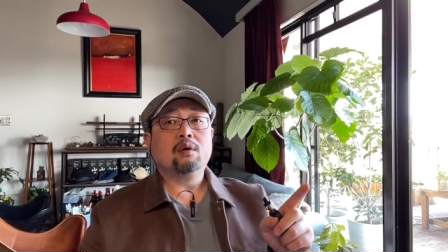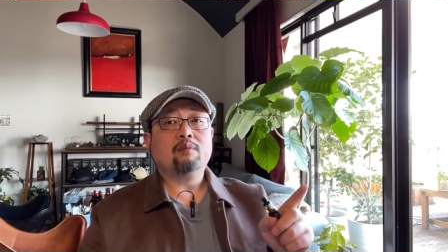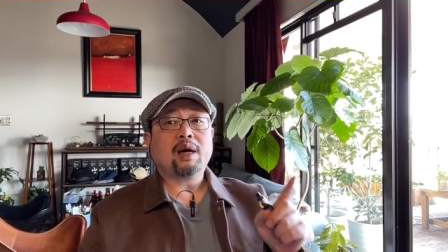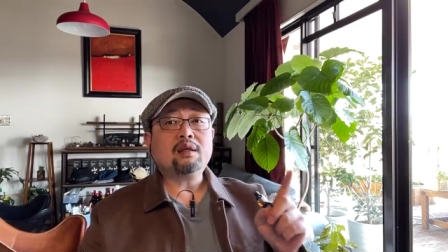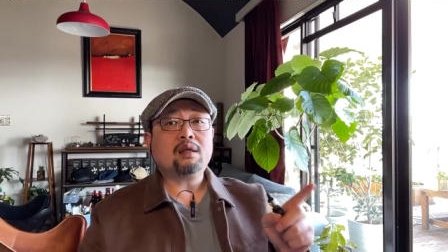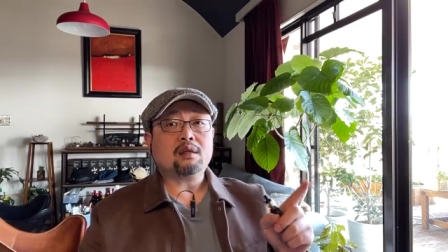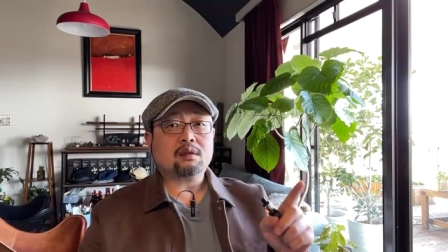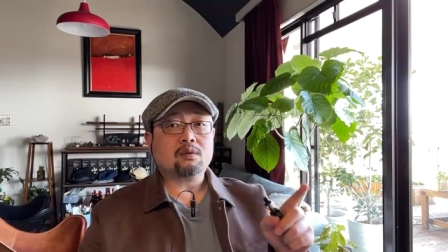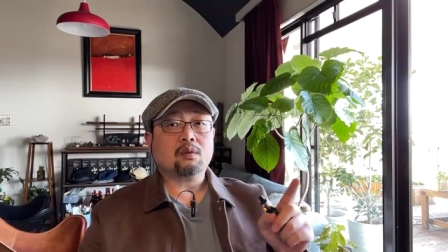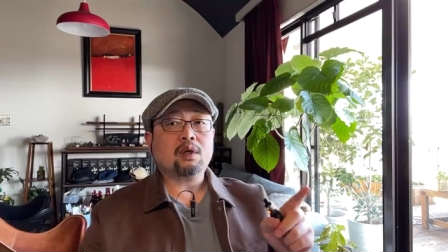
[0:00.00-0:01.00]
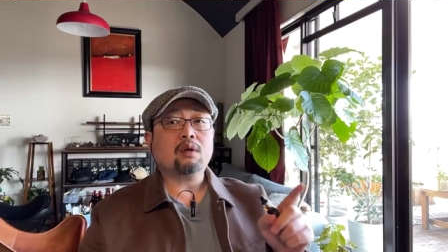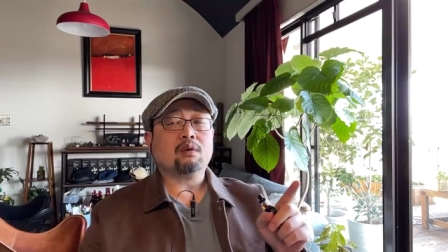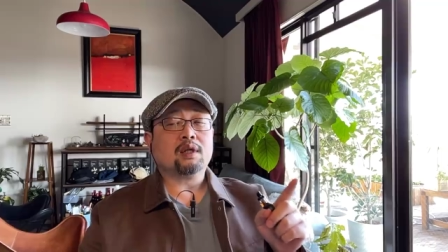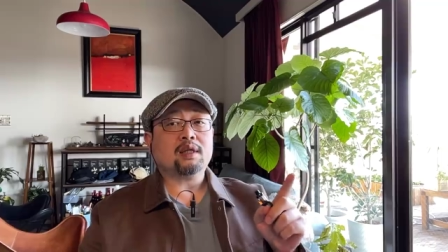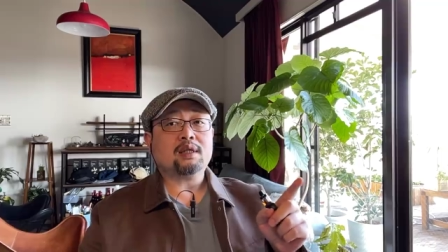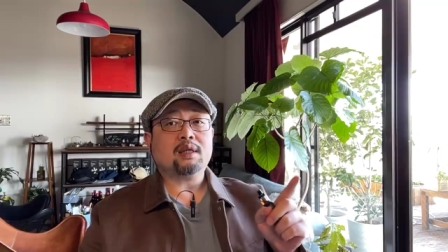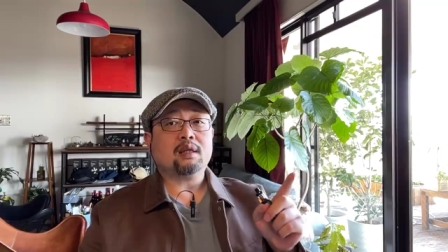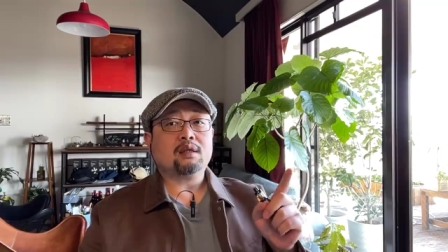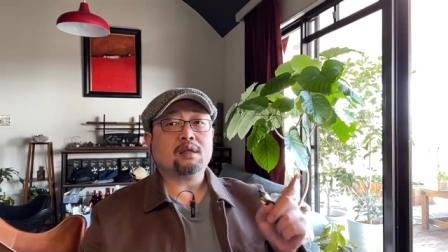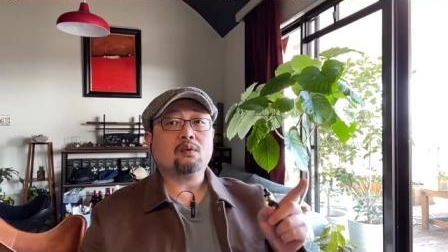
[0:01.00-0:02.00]
把你所有的这些年
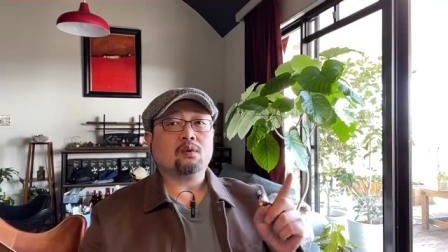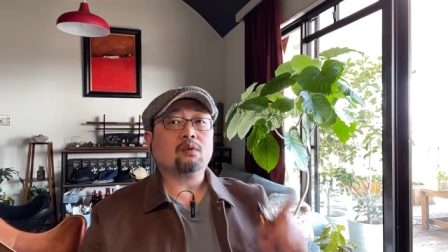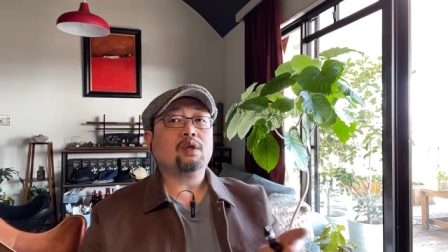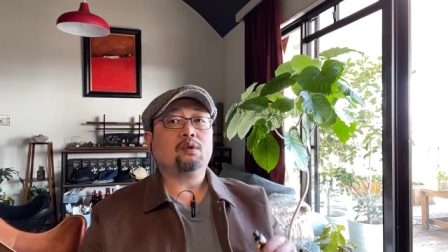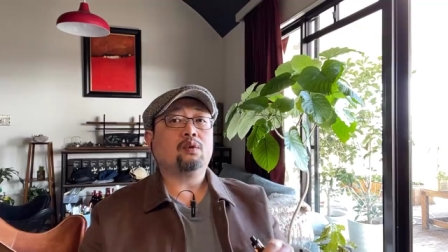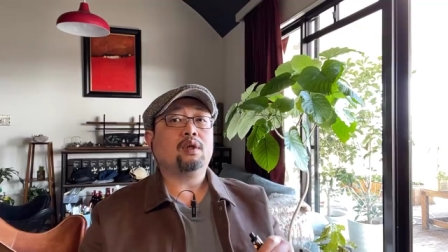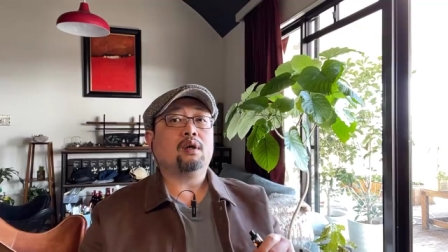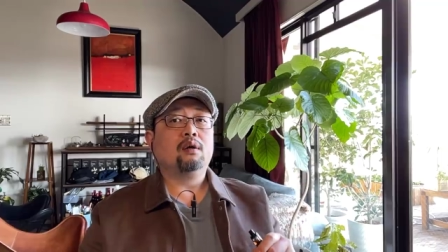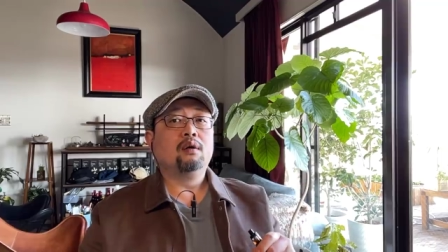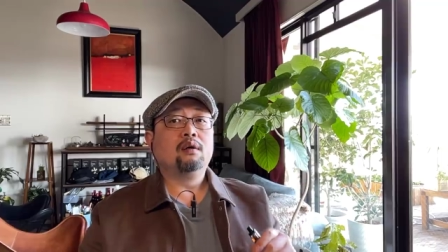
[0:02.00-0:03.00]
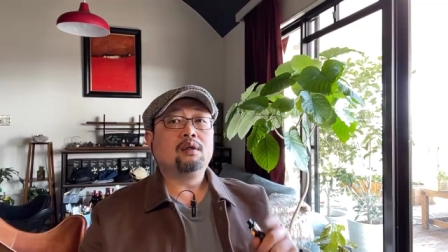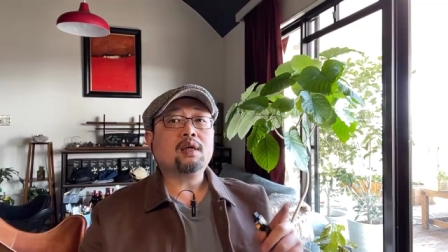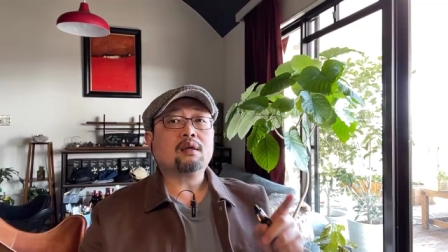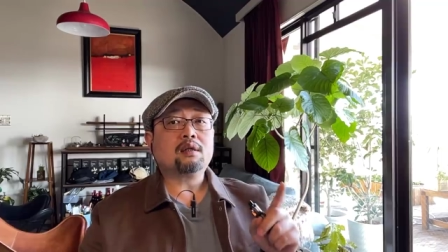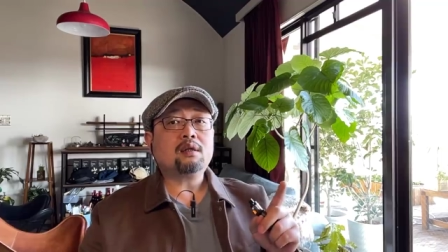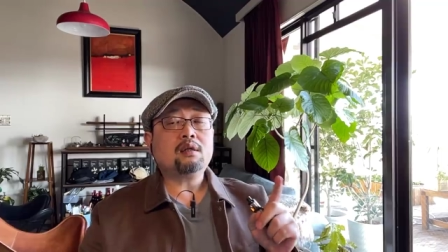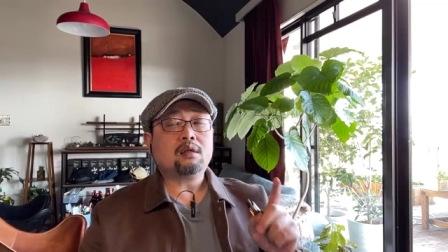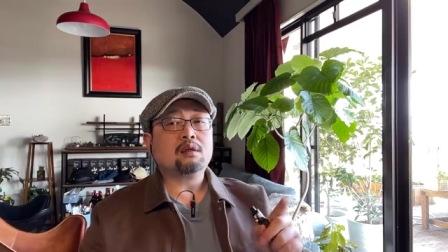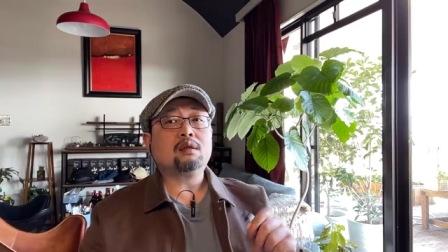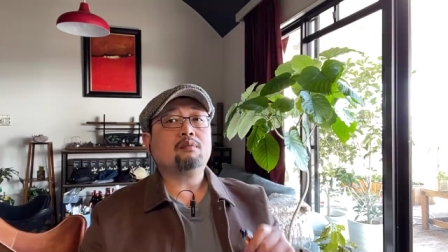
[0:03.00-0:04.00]
的辛苦都给你吞掉，这个是一
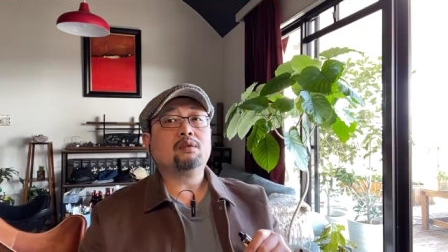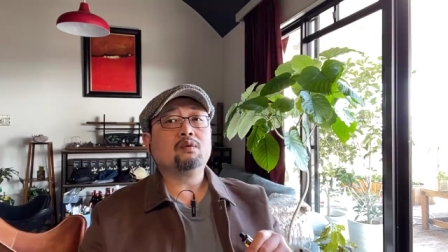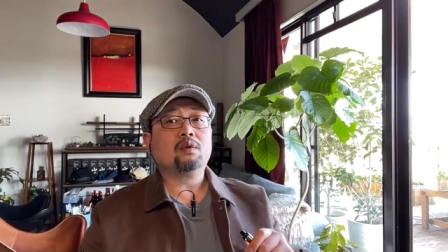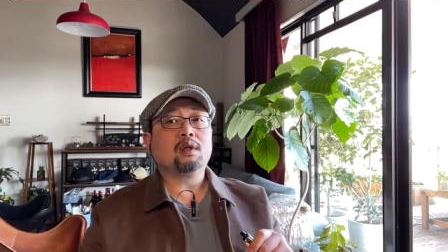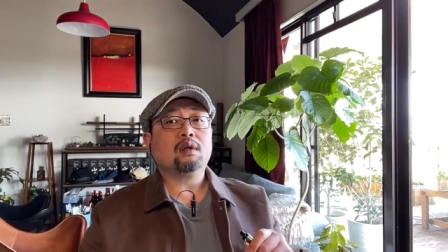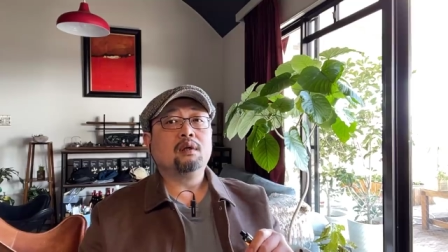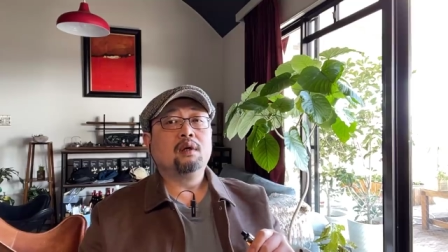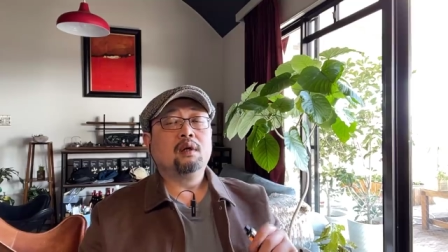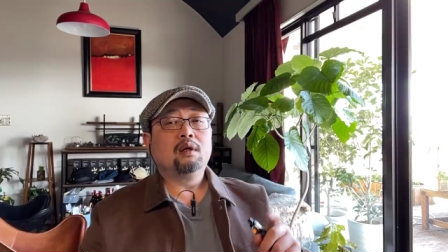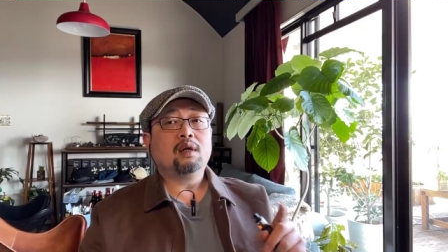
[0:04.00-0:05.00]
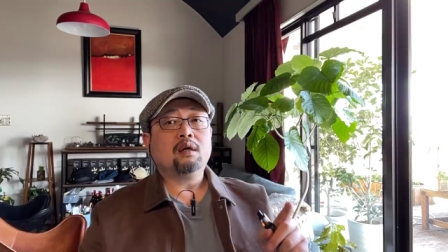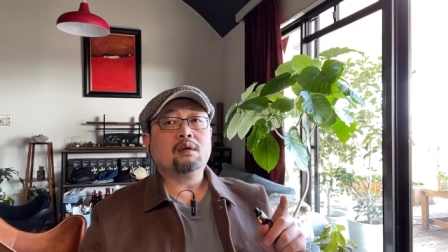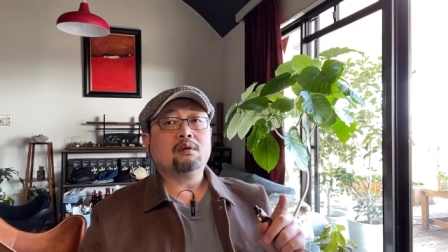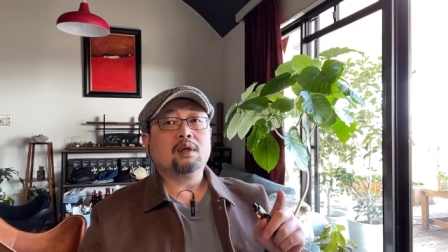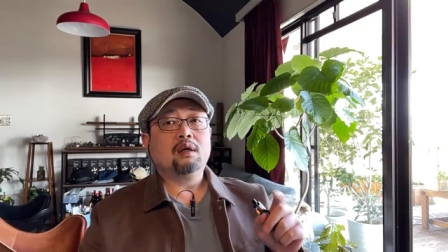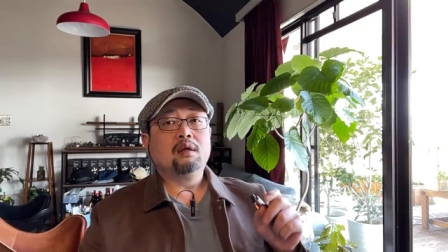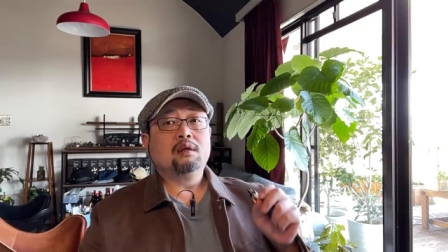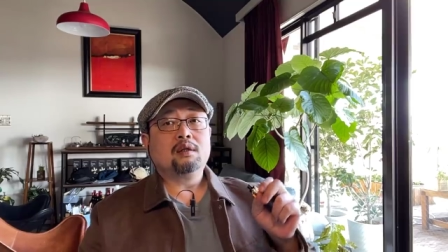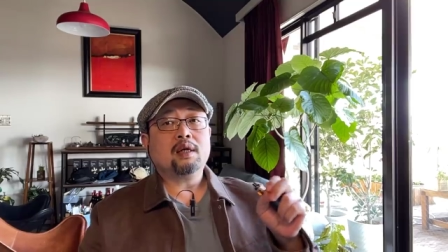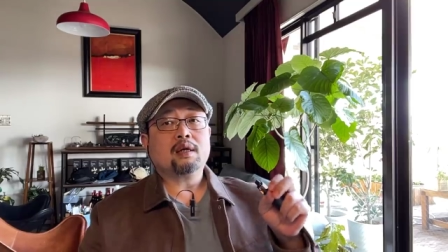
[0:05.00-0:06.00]
直是这么做的。然后呢，
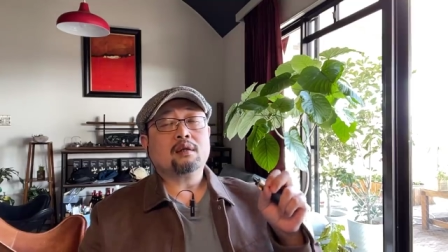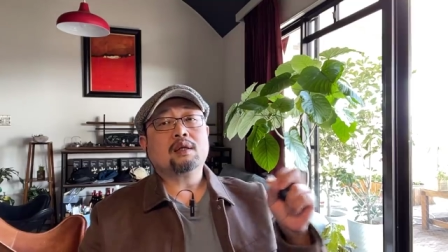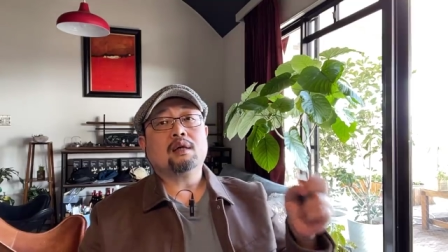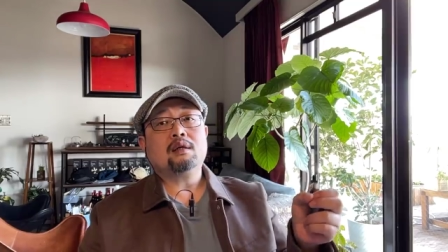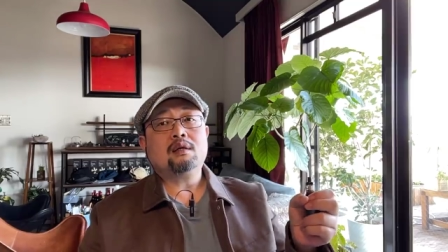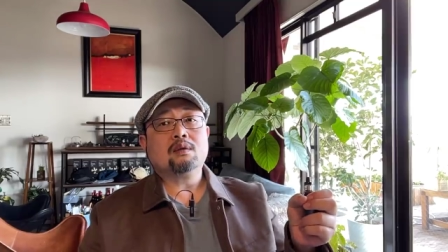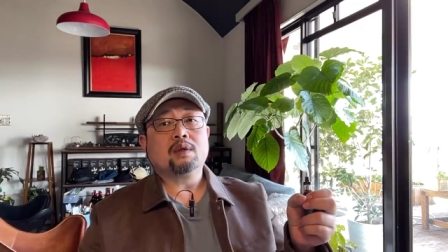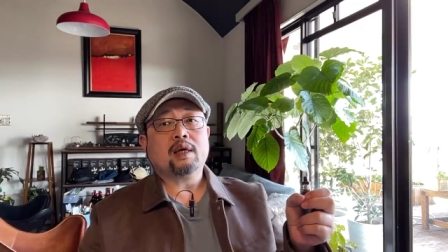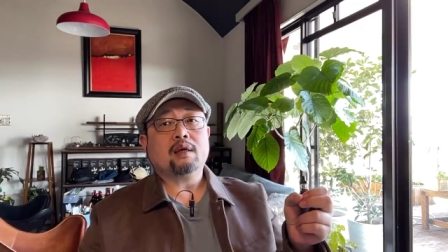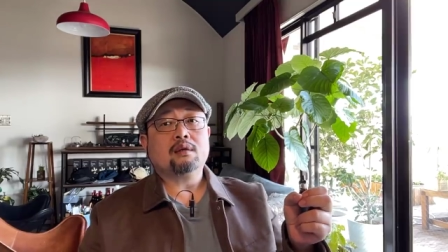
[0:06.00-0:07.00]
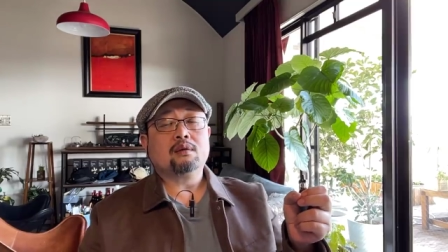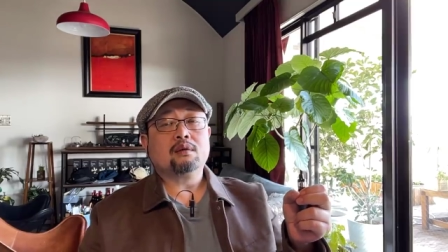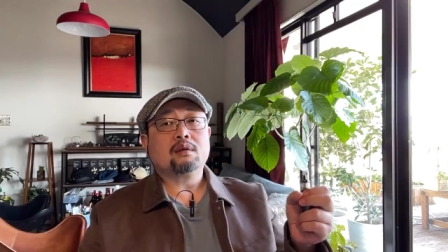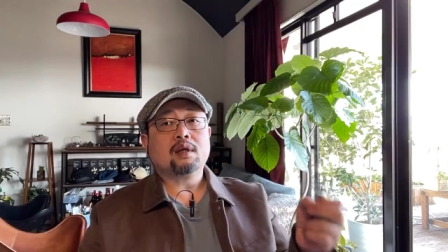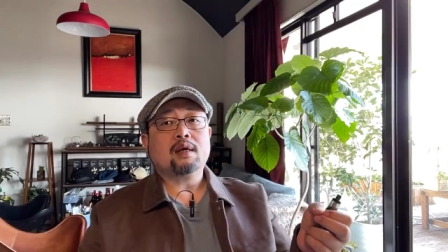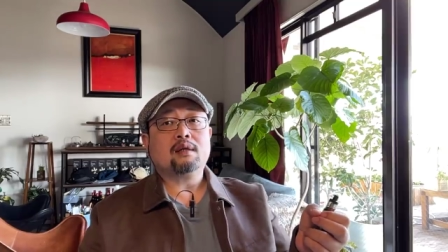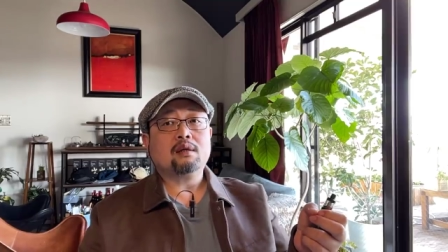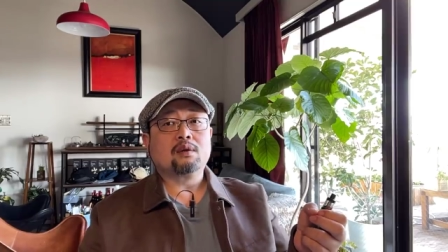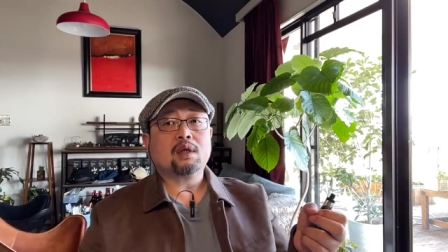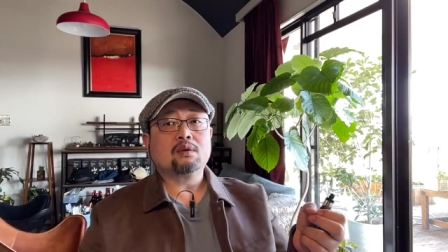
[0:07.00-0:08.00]
这个他一九年就开始
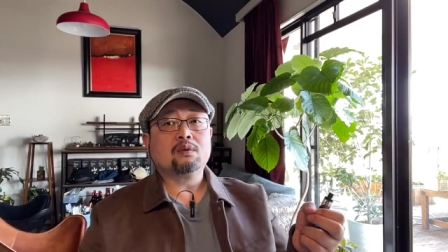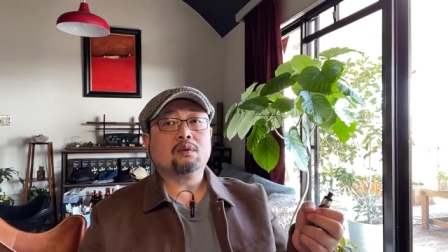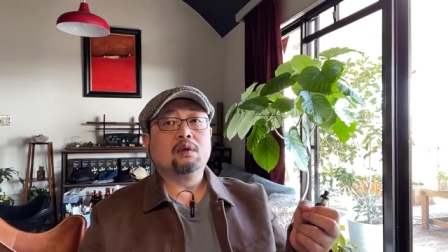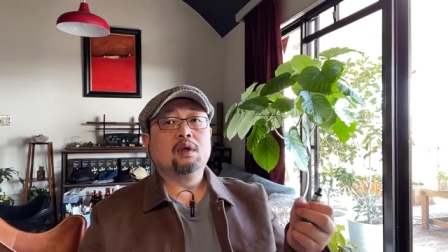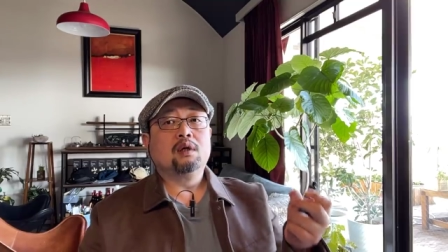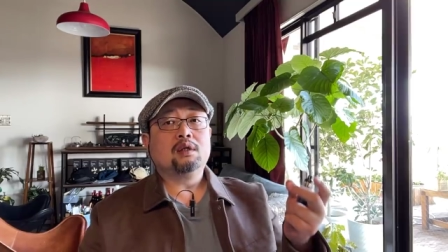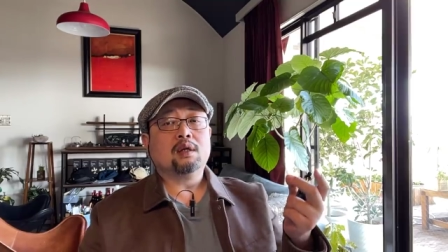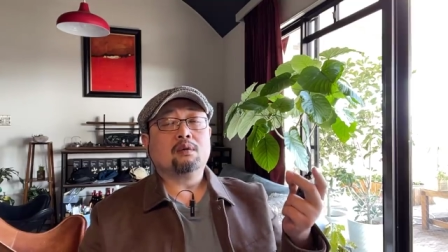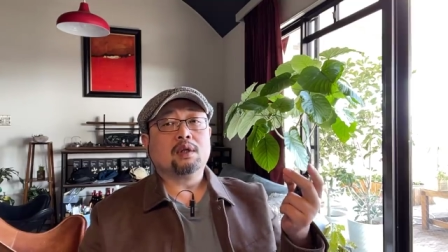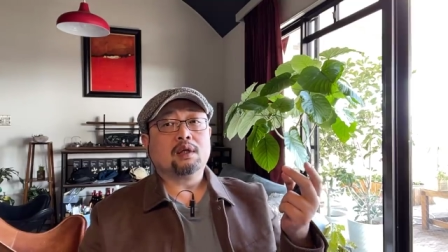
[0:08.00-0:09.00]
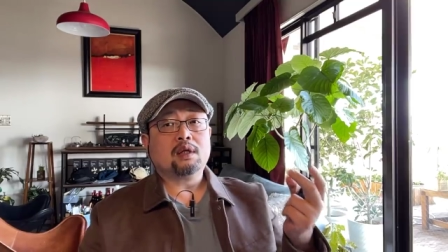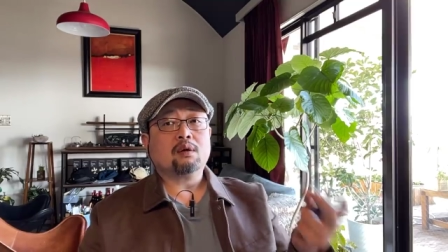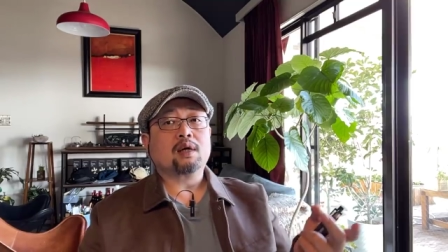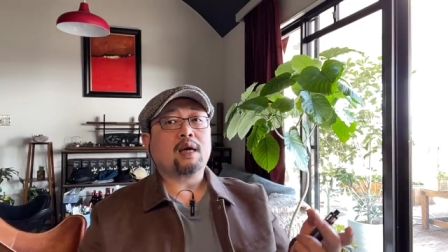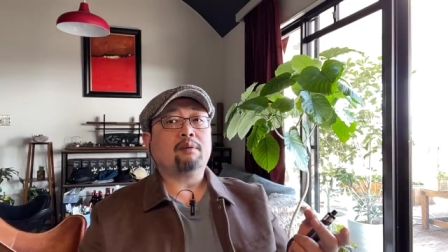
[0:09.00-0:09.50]
又上诉，结果呢，这回改